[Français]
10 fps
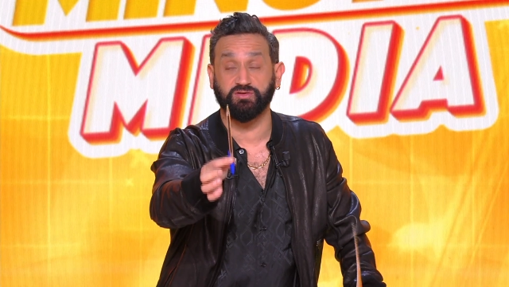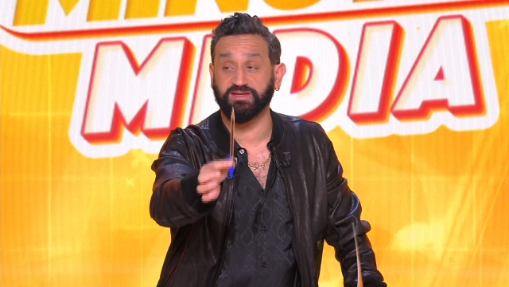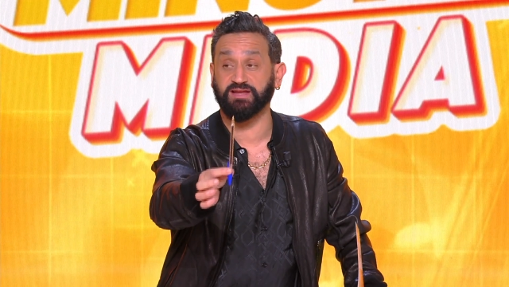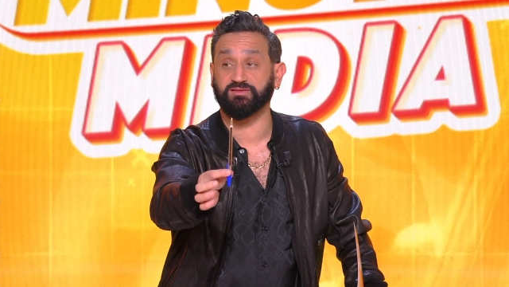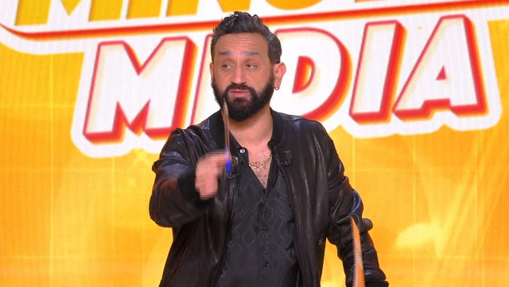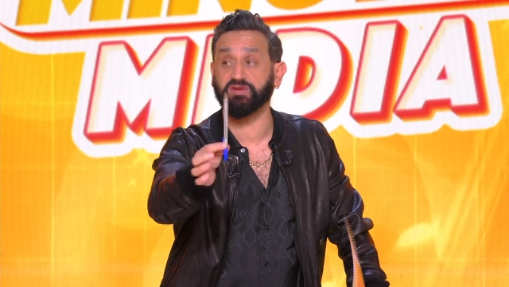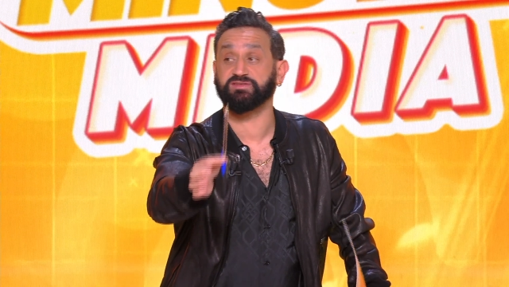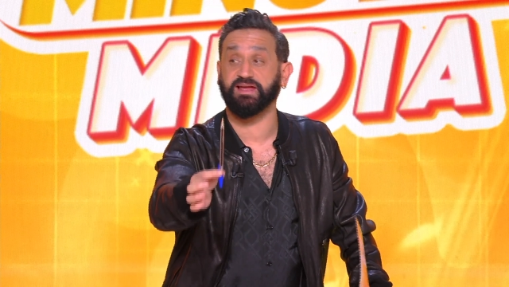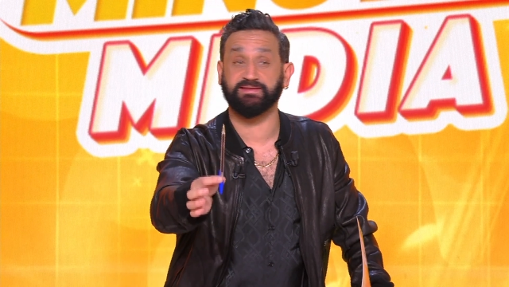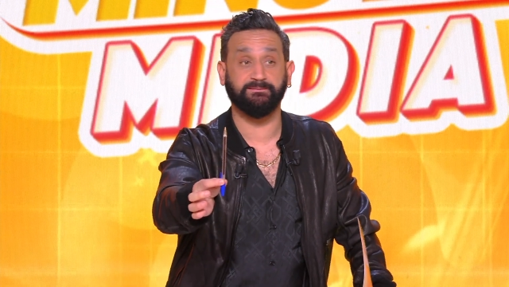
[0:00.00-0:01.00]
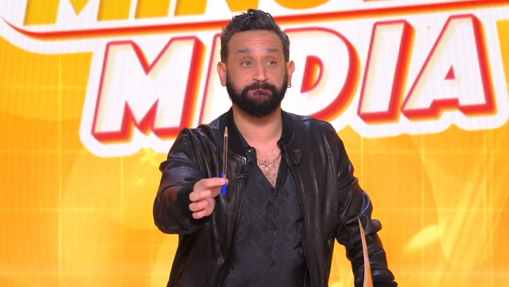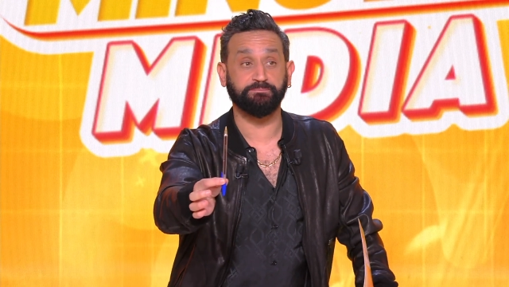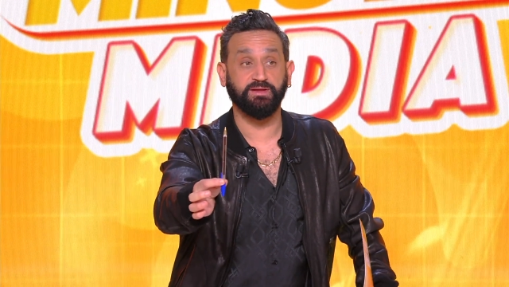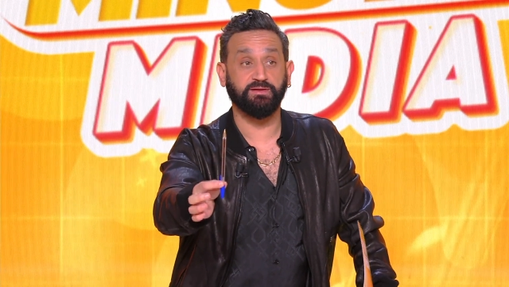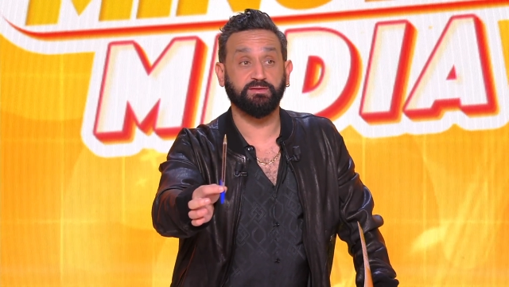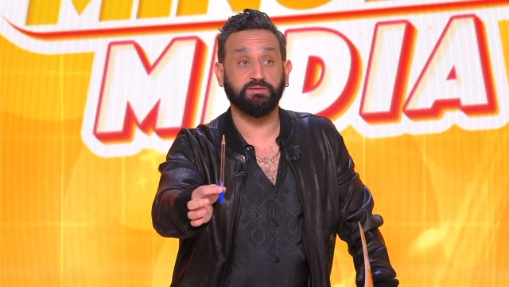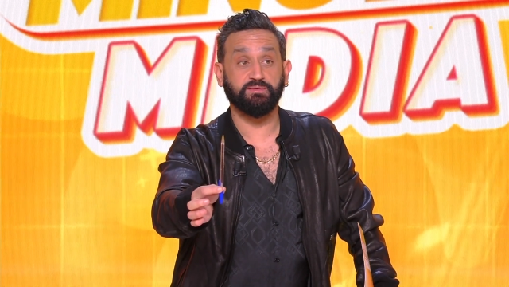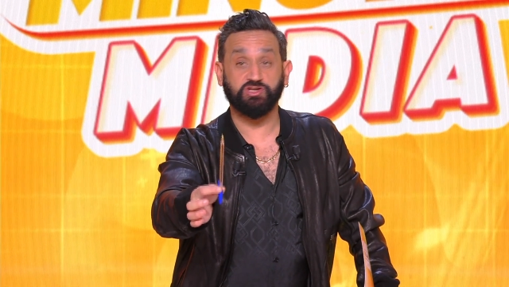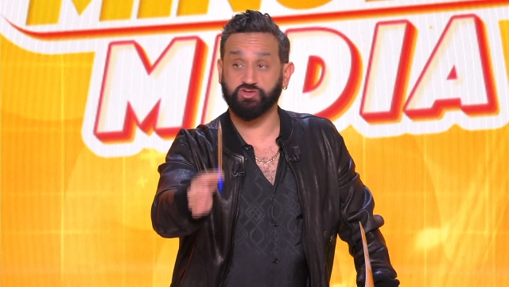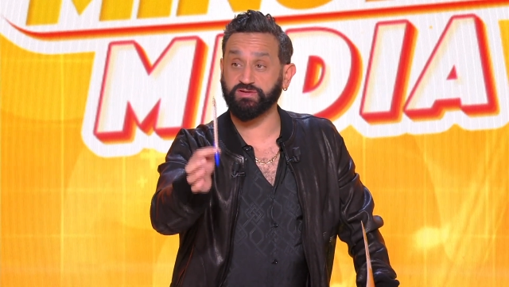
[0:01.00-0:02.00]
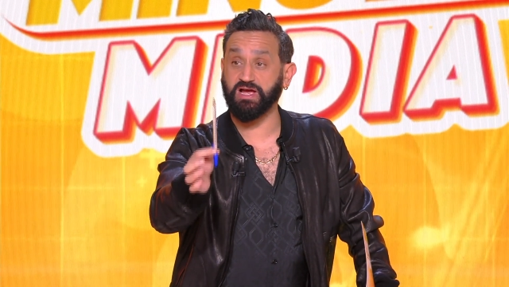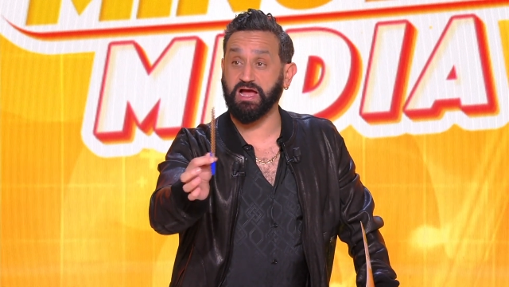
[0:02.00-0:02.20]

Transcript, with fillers: Je le dis, c'est une exclusivité. 19h34, on est